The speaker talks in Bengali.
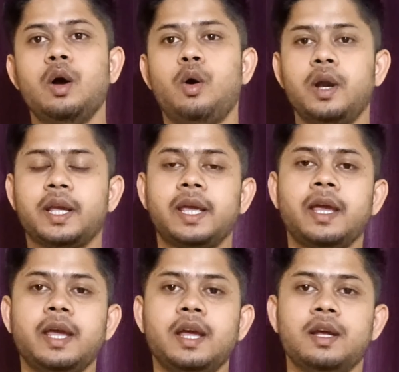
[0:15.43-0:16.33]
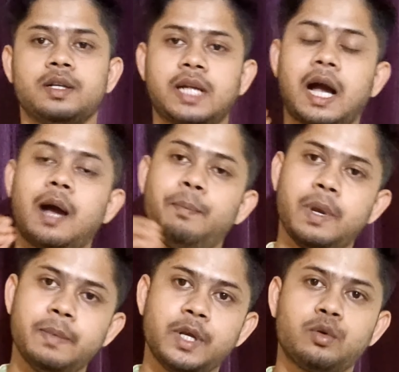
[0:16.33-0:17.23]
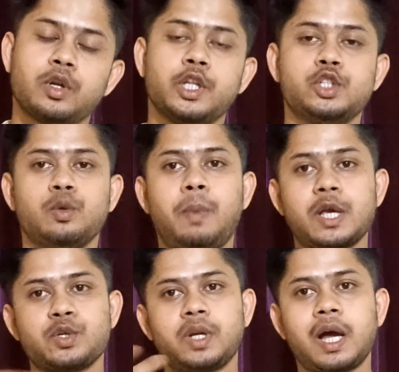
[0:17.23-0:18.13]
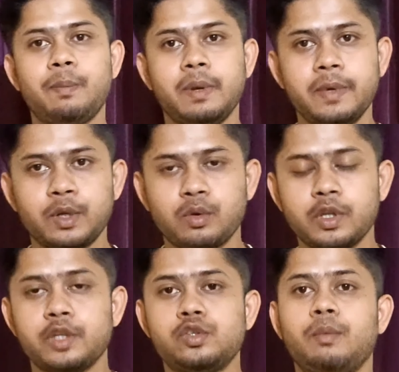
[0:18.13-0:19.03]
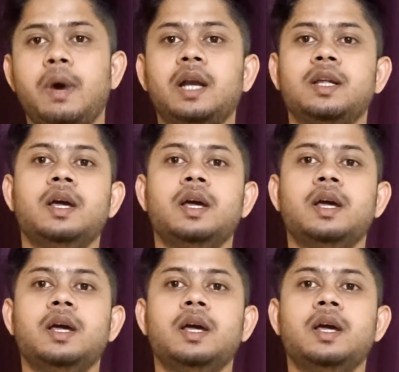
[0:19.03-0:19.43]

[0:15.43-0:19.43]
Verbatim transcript: অনেকে টাকা পেমেন্ট করে দিয়েছো পাঁচশো টাকা পেমেন্ট করে দিয়েছো বাট